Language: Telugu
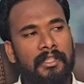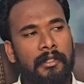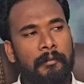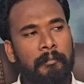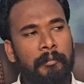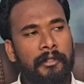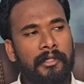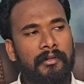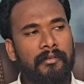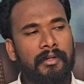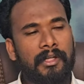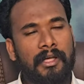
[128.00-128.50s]

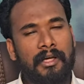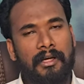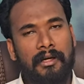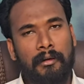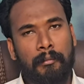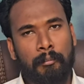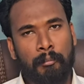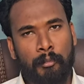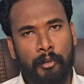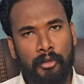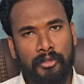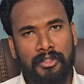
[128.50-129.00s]
ఇప్పుడు ఇవిడ
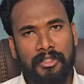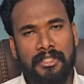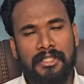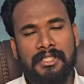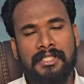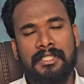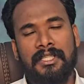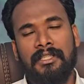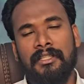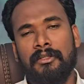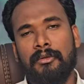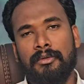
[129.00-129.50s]
మొదటి
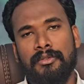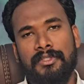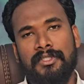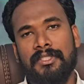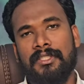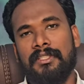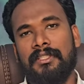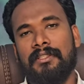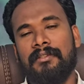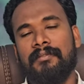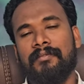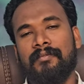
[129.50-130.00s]
స్థితికి
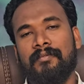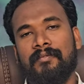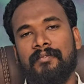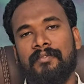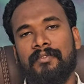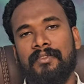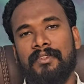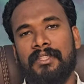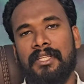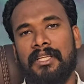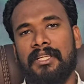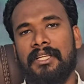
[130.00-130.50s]
వచ్చింది
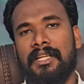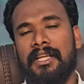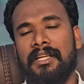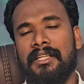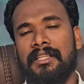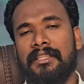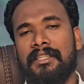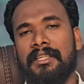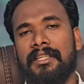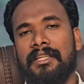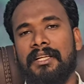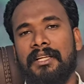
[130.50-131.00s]

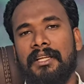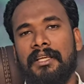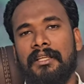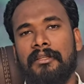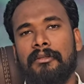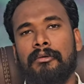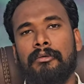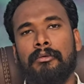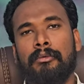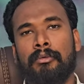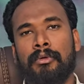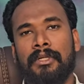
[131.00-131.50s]
తినడానికి తిండి
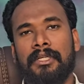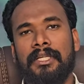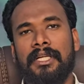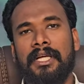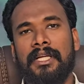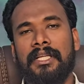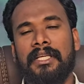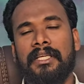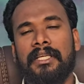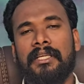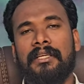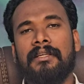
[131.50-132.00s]
లేదు
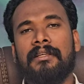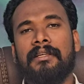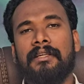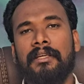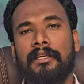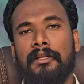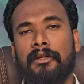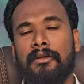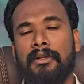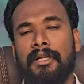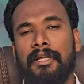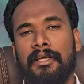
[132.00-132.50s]
ఉండడానికి
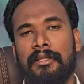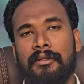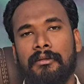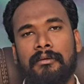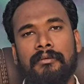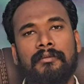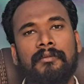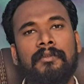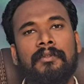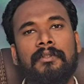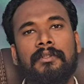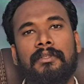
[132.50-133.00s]
ఇల్లు లేదు
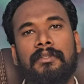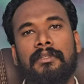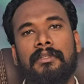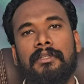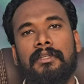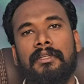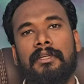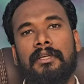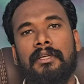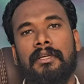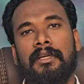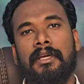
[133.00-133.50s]

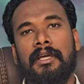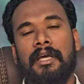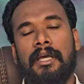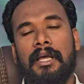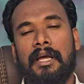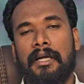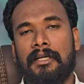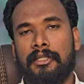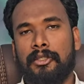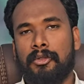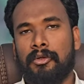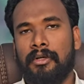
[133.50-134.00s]

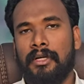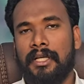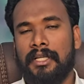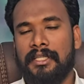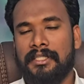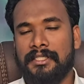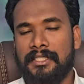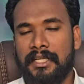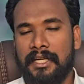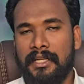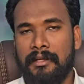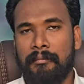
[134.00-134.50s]

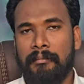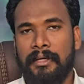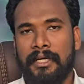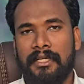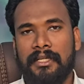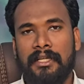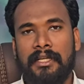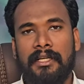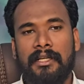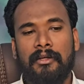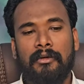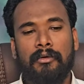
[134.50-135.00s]
కట్టుకోవడానికి సరైన
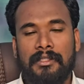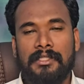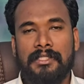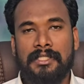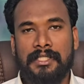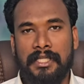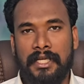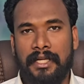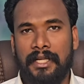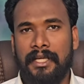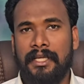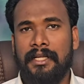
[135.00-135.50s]
బట్టలు లేవు
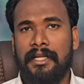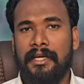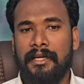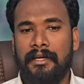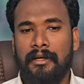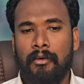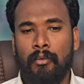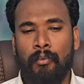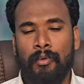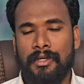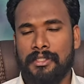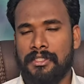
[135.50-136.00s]
సరైన
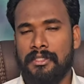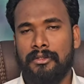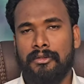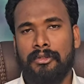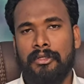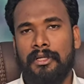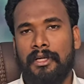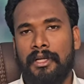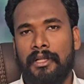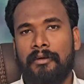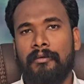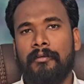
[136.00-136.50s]

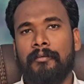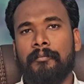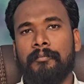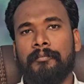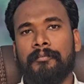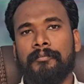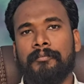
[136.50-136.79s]
వసతులు లేవు